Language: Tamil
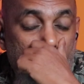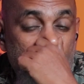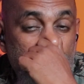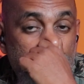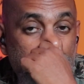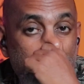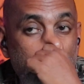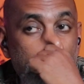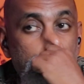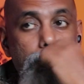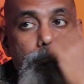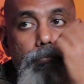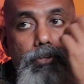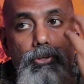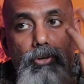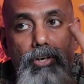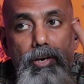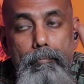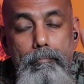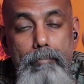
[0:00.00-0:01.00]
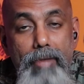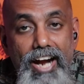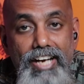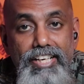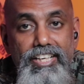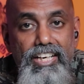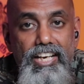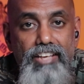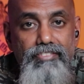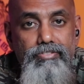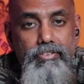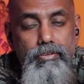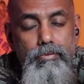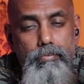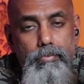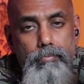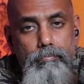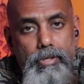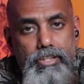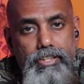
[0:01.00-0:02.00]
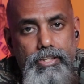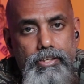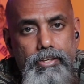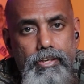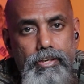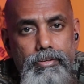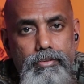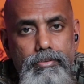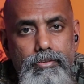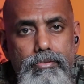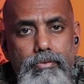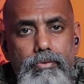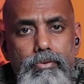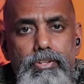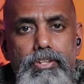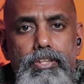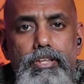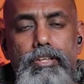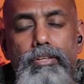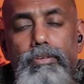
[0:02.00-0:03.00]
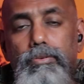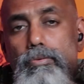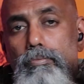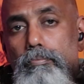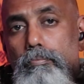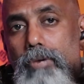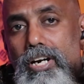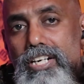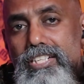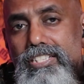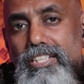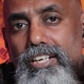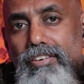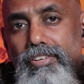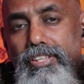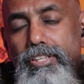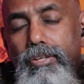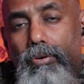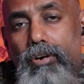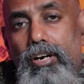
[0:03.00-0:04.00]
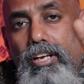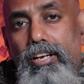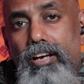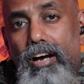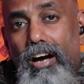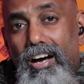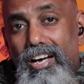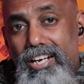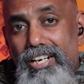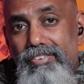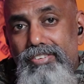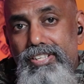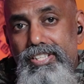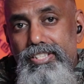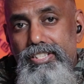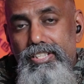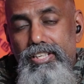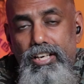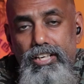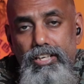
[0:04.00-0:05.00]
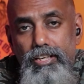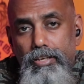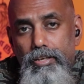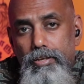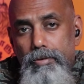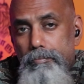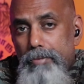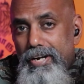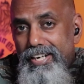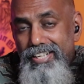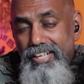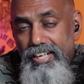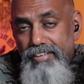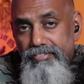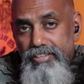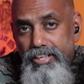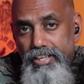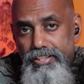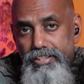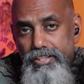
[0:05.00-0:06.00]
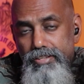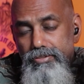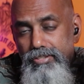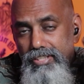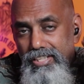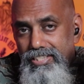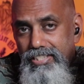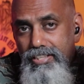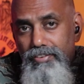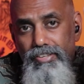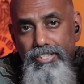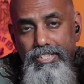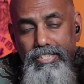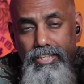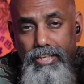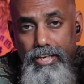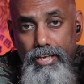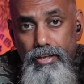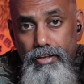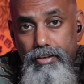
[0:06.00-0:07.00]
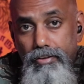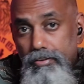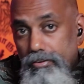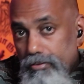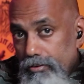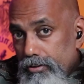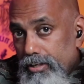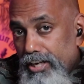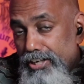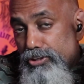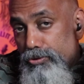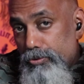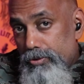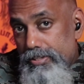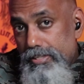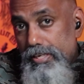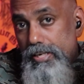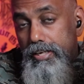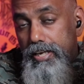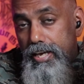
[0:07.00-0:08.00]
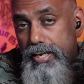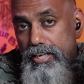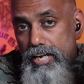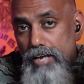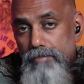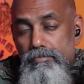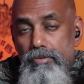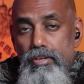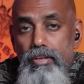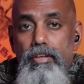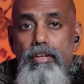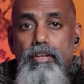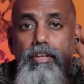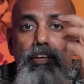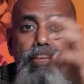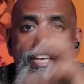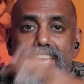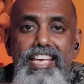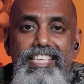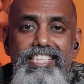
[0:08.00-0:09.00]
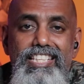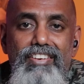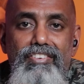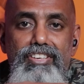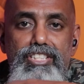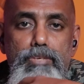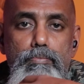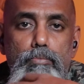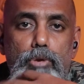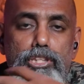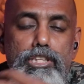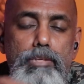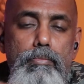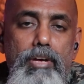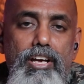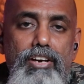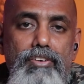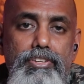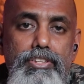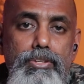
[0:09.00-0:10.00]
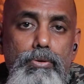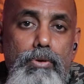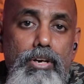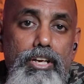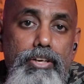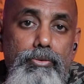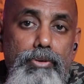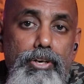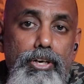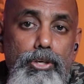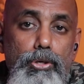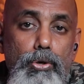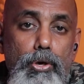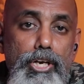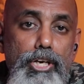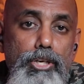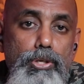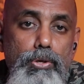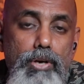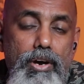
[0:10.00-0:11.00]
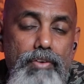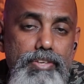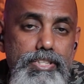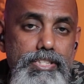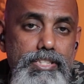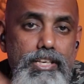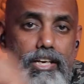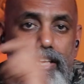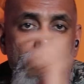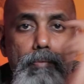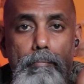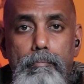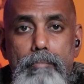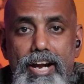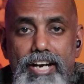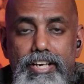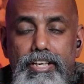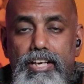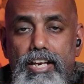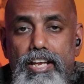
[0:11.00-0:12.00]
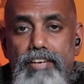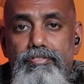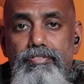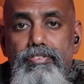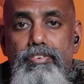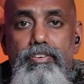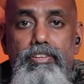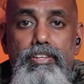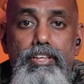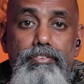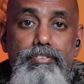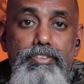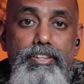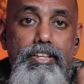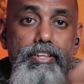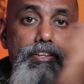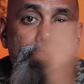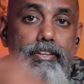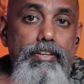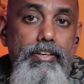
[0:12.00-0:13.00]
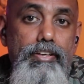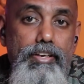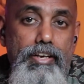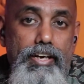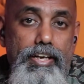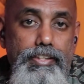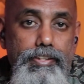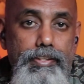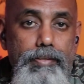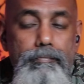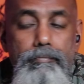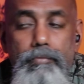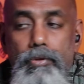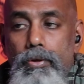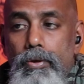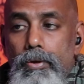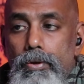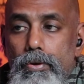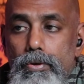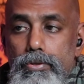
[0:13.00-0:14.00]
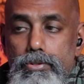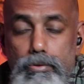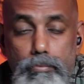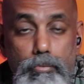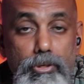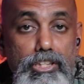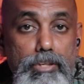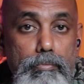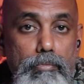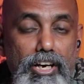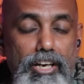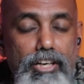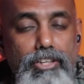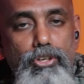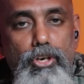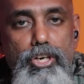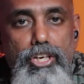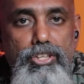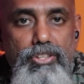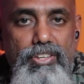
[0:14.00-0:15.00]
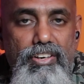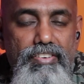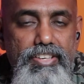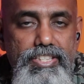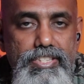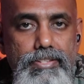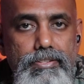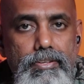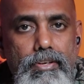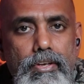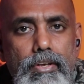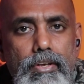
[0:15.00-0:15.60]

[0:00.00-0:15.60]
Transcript: அப்புறம் இதோட பேட்ரி லைஃப்னு பார்த்தீங்கன்னா வந்து பட்ஸில் வந்து உங்களுக்கு ஆறு ஹவர்ஸுக்கான பேட்ரி லைஃப் கிடைக்குது சிக்ஸ் ஹவர்ஸ் நீங்கள் கண்டினியூஸாக கேட்கலாம் கேஸில் வச்சு மொத்தமாக வந்து உங்களுக்கு ஒரு டுவெண்ட்டி டூ ஹவர்ஸுக்கான பேட்ரி லைஃப் இதில் வந்து கிடைக்குது ஸோ மொத்தமாக டுவெண்ட்டி டூ ஹவர்ஸ்